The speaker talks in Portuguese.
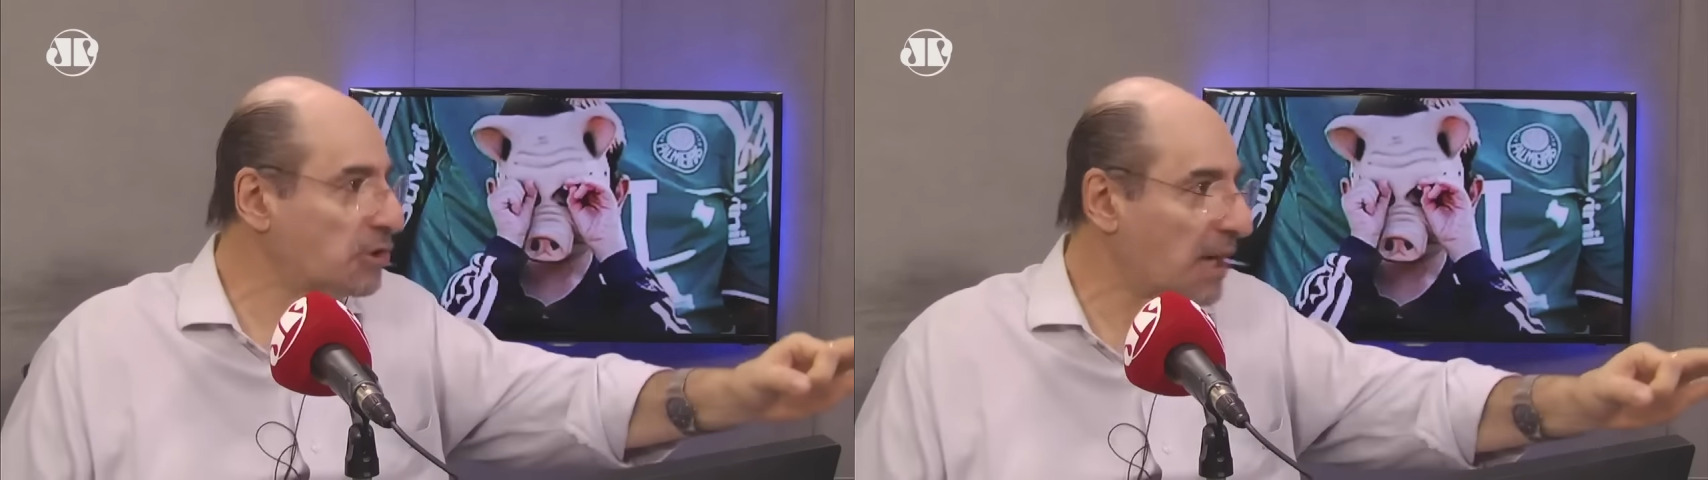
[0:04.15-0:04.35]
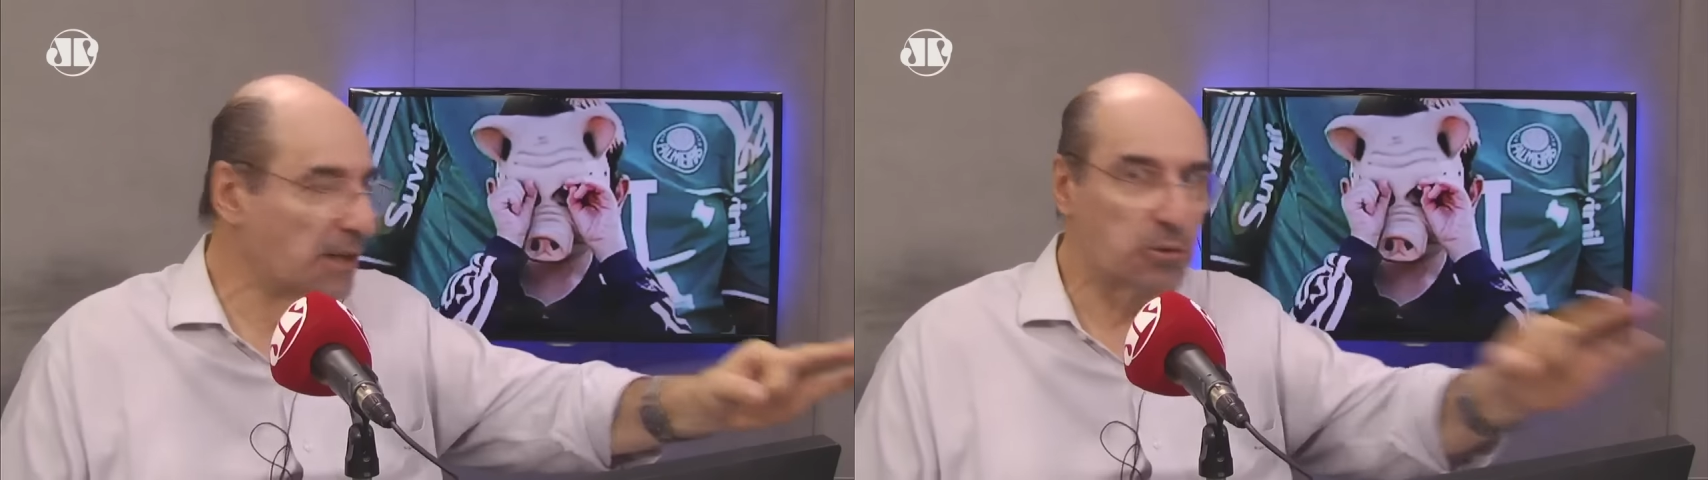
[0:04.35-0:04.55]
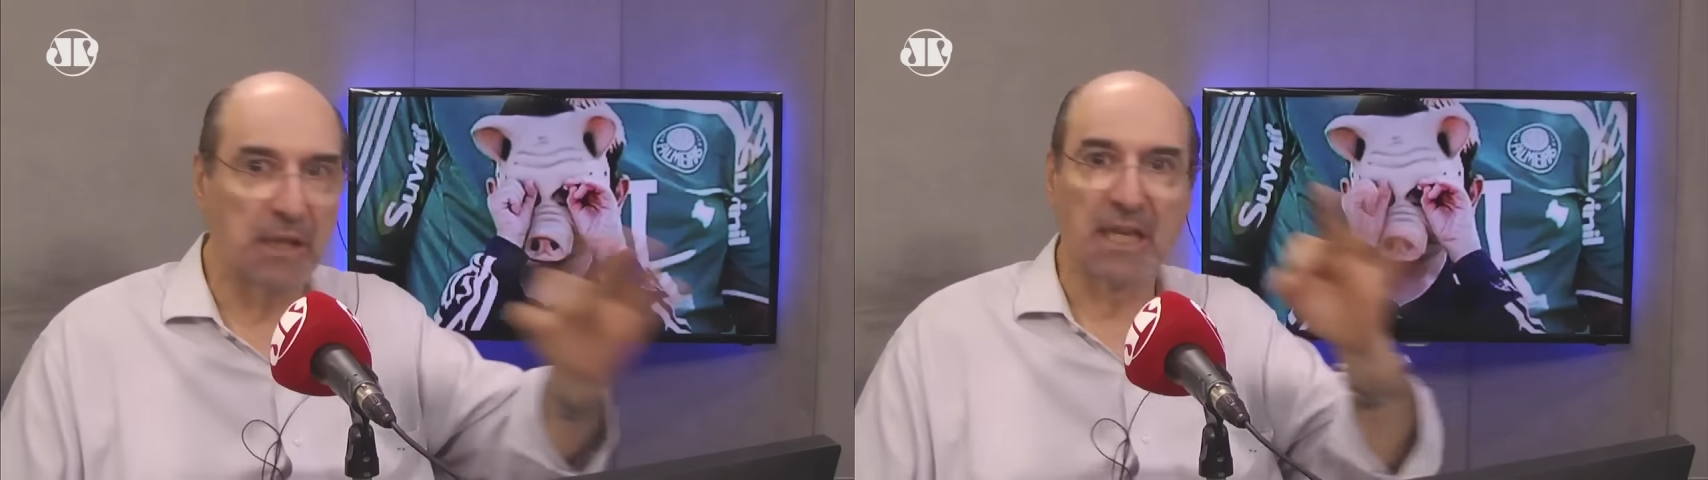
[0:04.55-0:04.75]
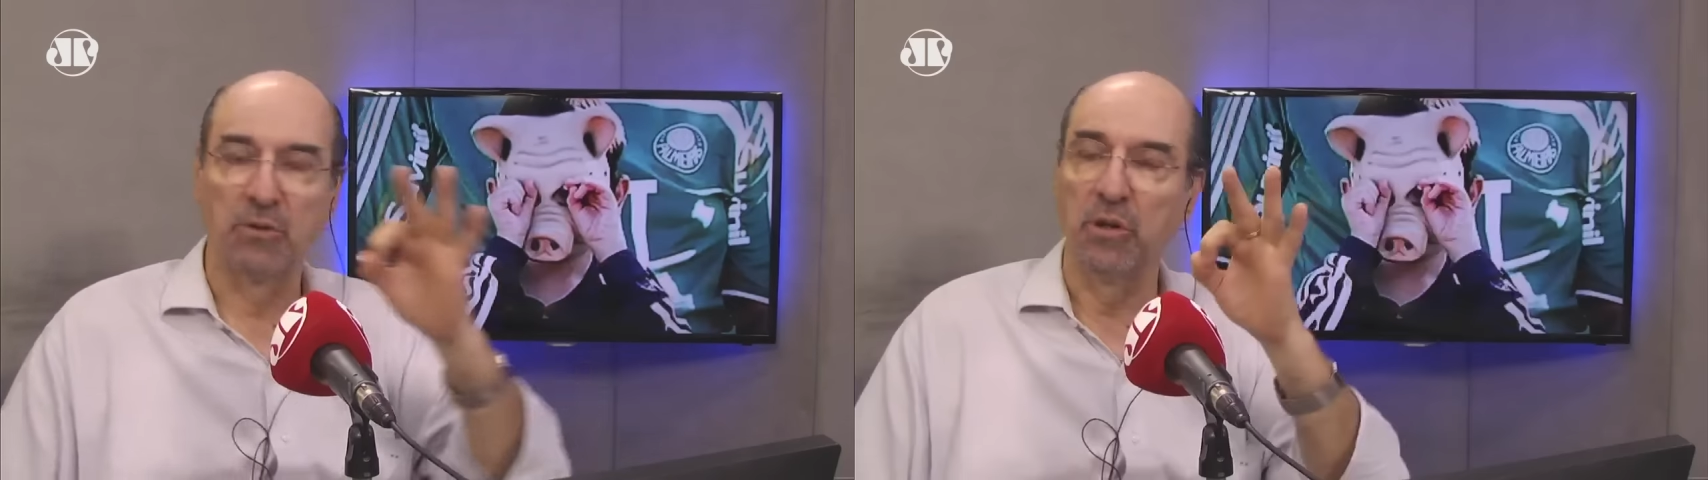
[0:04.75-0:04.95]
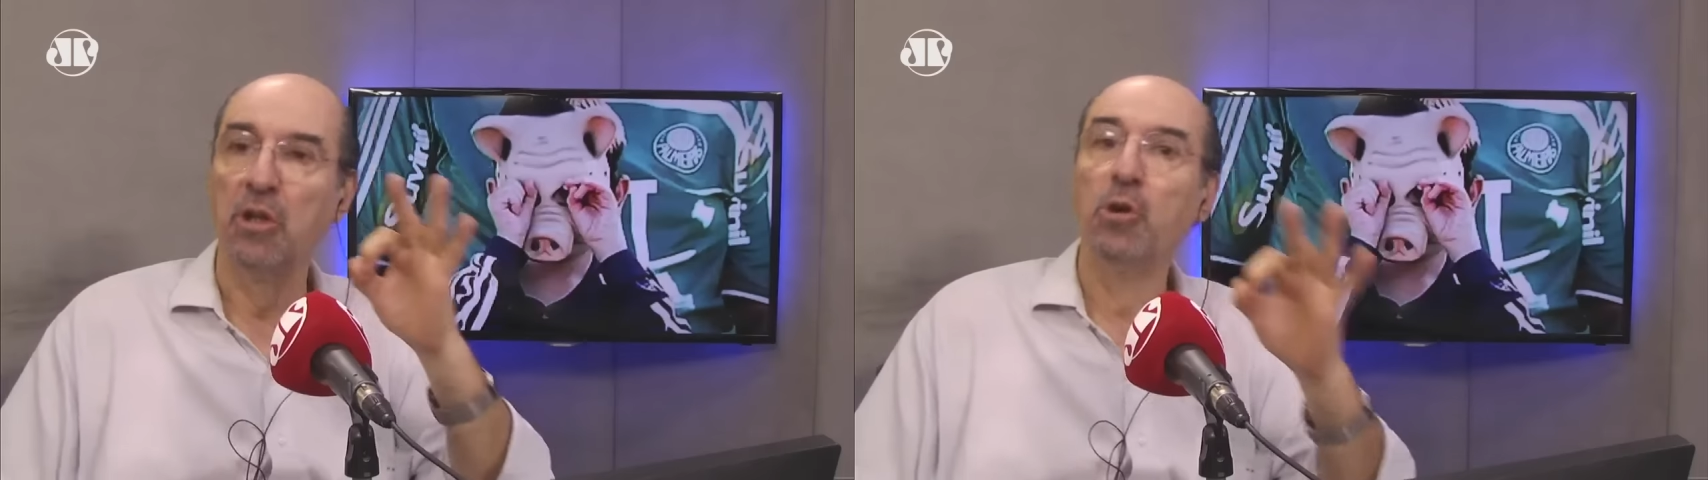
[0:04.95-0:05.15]
né, Luiz Carlos
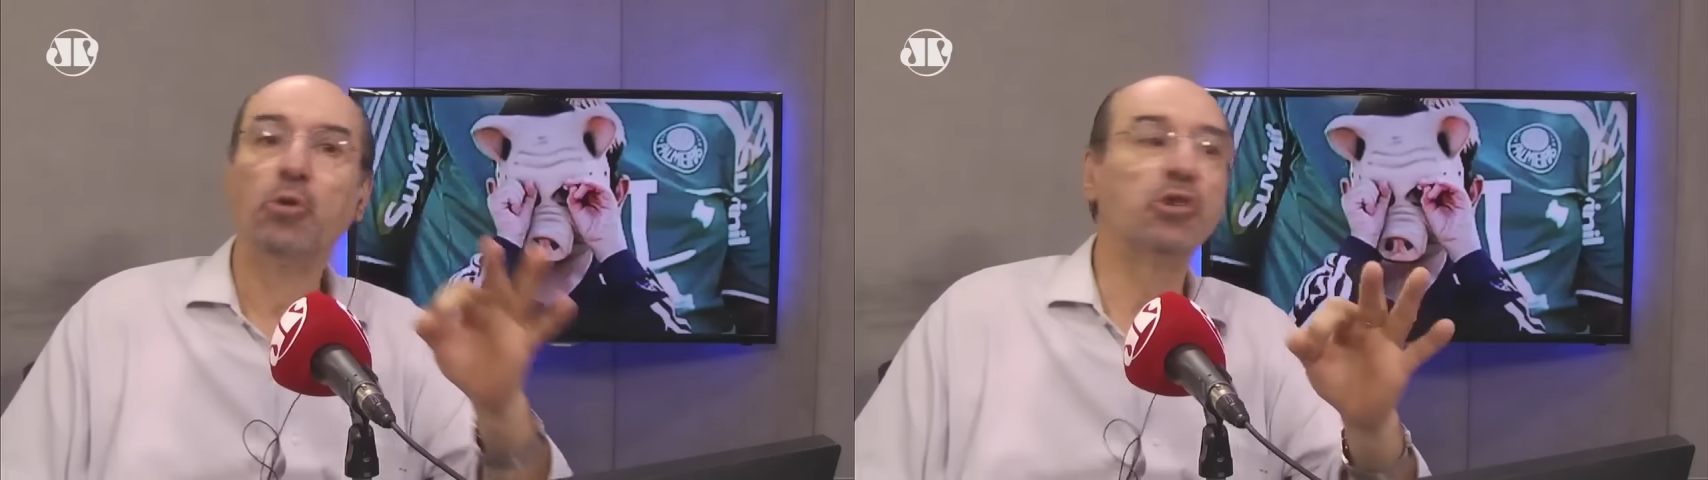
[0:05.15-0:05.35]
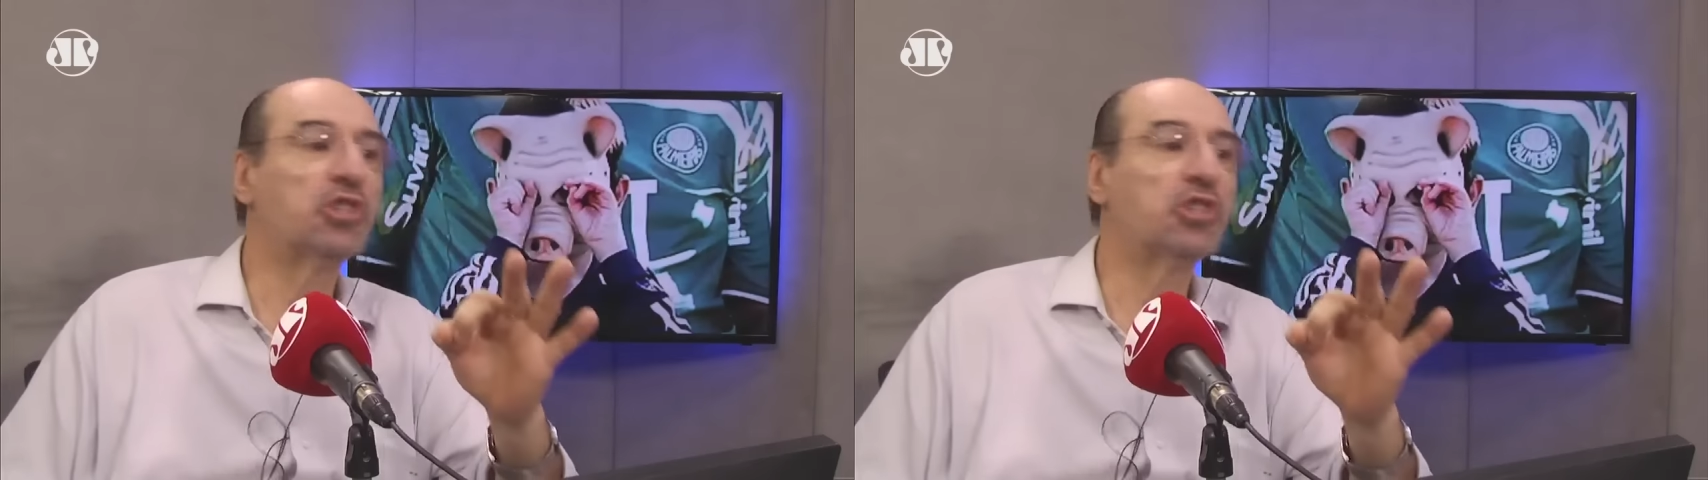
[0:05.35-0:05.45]
Quartarolo?